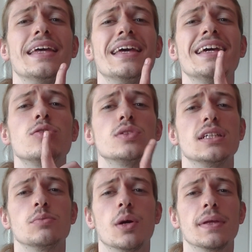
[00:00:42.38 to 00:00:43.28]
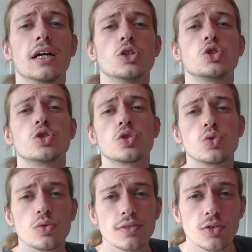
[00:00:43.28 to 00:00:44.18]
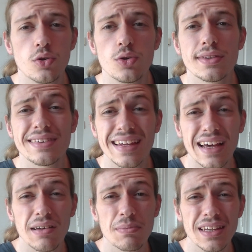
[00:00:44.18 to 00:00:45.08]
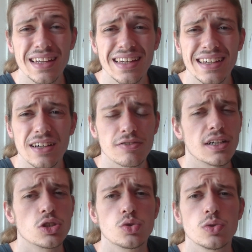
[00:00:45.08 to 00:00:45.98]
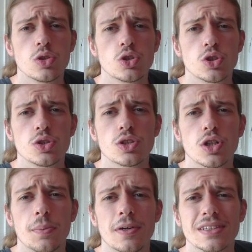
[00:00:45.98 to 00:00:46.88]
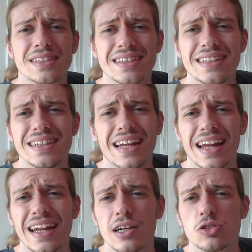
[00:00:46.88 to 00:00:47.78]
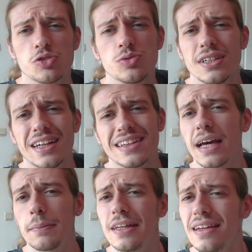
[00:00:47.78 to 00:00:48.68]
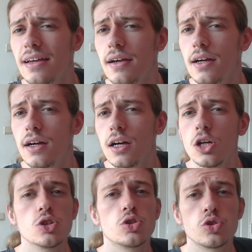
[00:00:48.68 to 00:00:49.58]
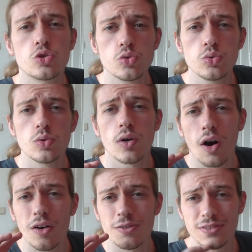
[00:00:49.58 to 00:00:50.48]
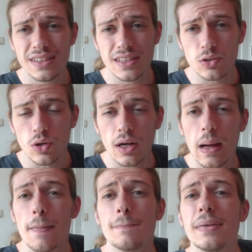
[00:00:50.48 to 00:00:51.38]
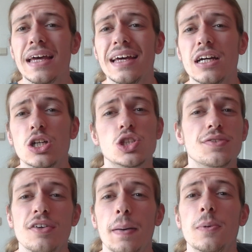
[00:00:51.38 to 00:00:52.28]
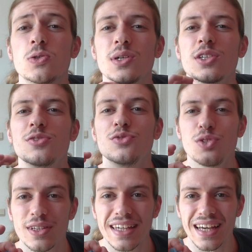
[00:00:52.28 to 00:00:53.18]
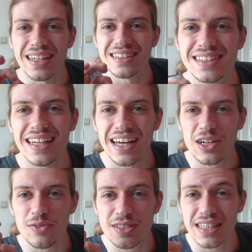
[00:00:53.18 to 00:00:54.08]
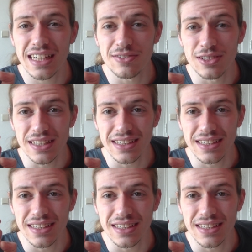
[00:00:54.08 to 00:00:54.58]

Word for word: et écoutez-moi bien, je compte le terminer, enfin, jouer au jeu, commencer, nanana, continuer, nanana, terminer, tout en vidéo. Mais je vais avoir besoin de votre aide, c'est là que vous intervenez.